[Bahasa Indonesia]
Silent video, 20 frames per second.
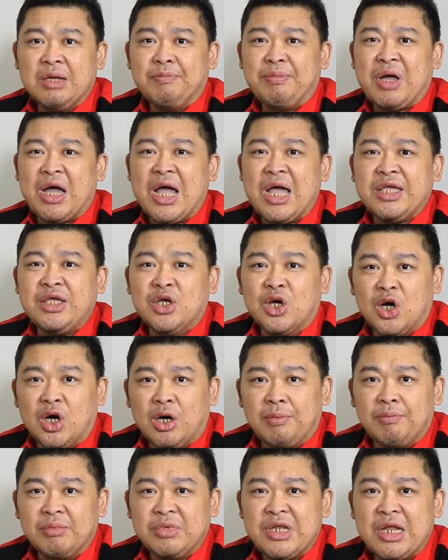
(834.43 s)

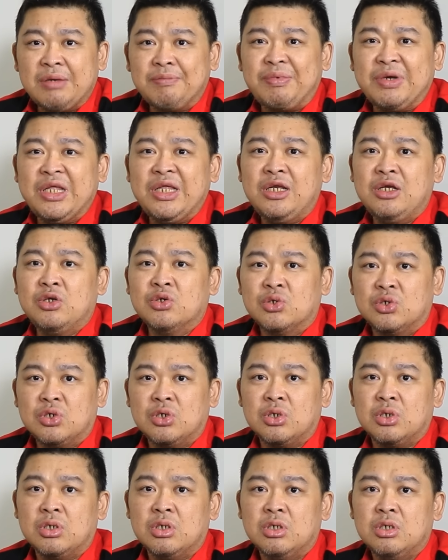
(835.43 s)
pengayom dan
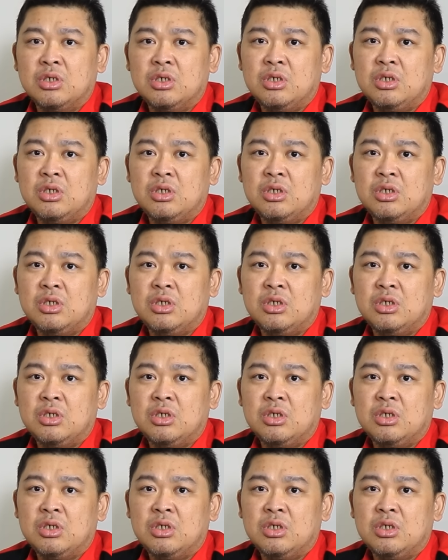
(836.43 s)
pelindung.